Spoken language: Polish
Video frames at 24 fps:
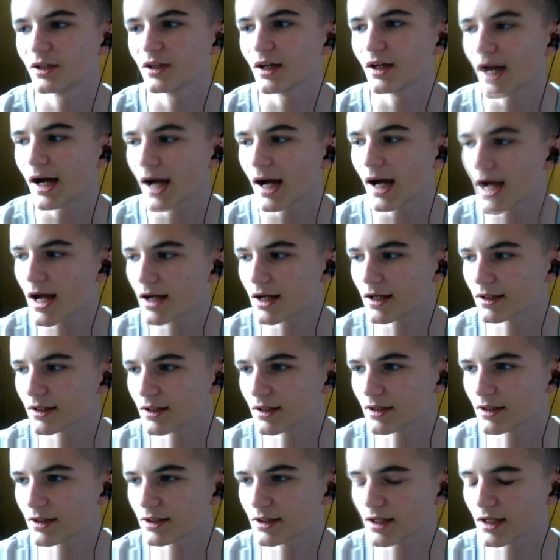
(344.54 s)
A
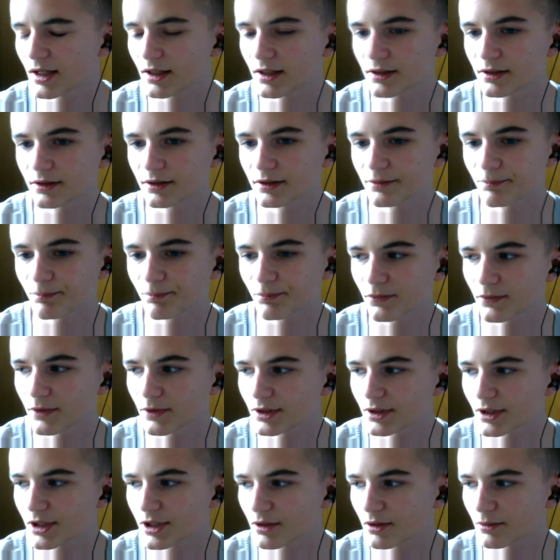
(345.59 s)
e, jak e,
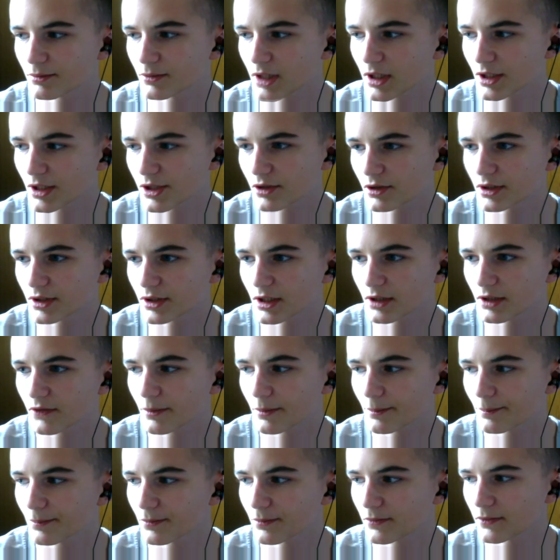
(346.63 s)
zacząłem, dlaczego
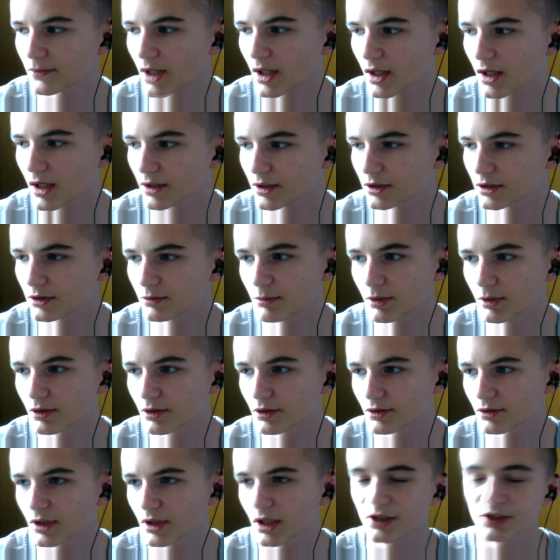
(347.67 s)
nagrywam na
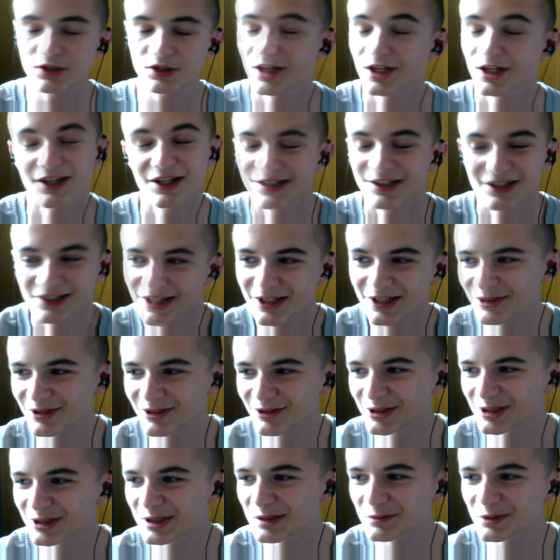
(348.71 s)
hitbox, na, na,
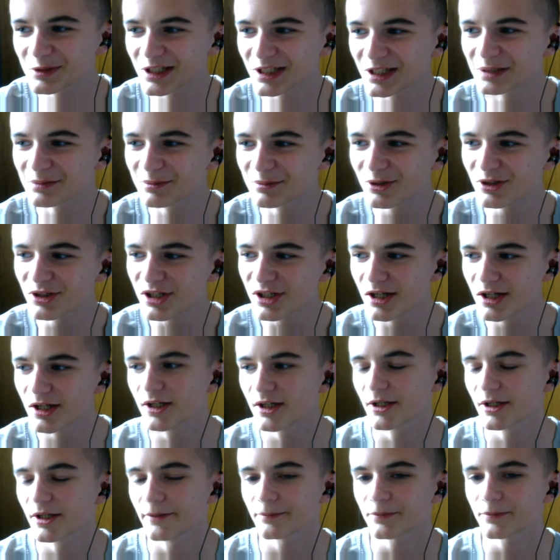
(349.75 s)
dlaczego streamuję na hitboxie?
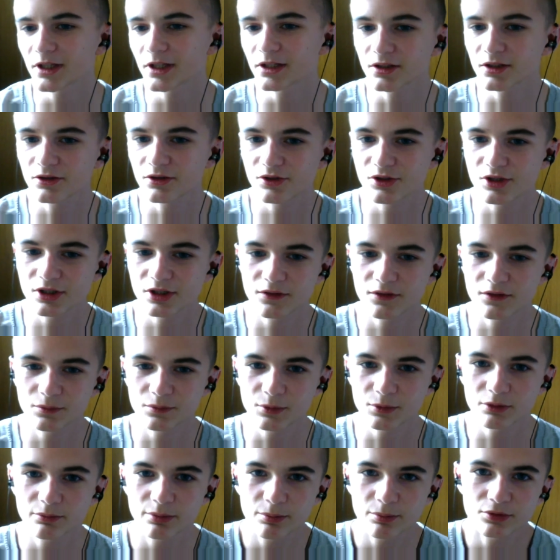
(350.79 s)
Dlatego, że nie wiem,
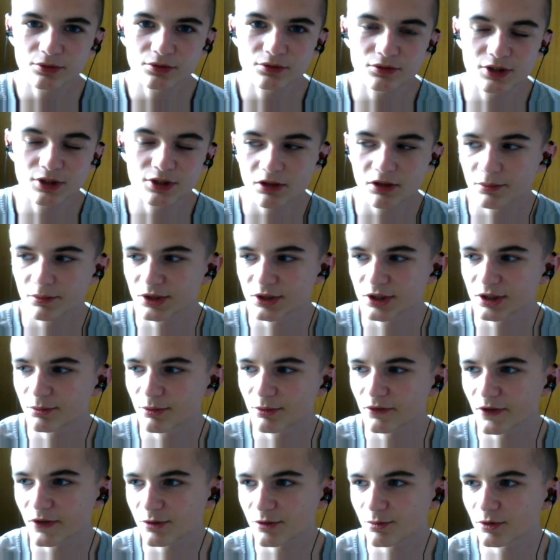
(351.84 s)
no po prostu chciałem
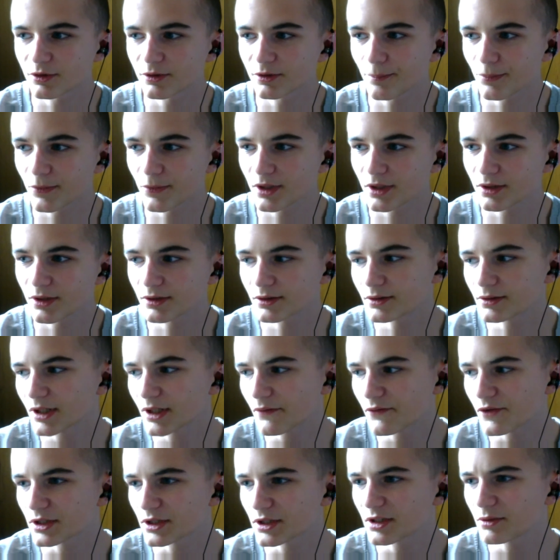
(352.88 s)
streamować, bo e,
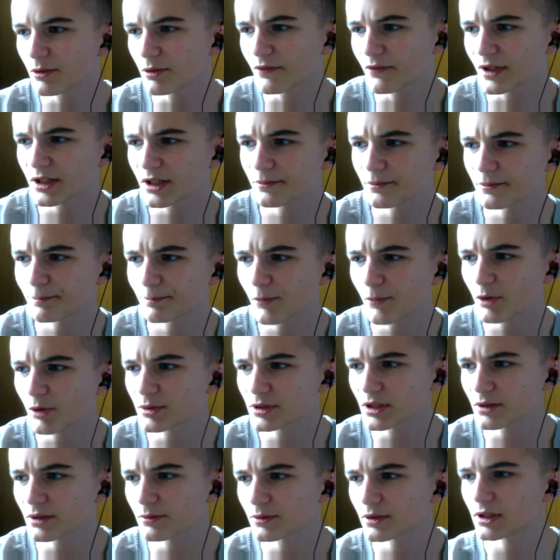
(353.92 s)
zawsze streamowanie, moim
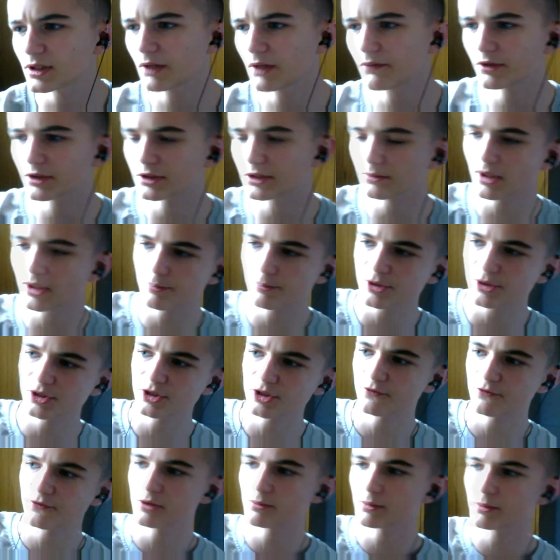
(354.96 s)
zdaniem, live są lepsze
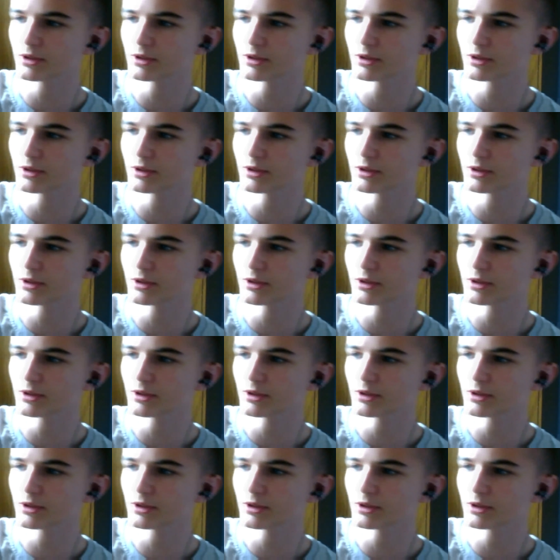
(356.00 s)
niż filmy,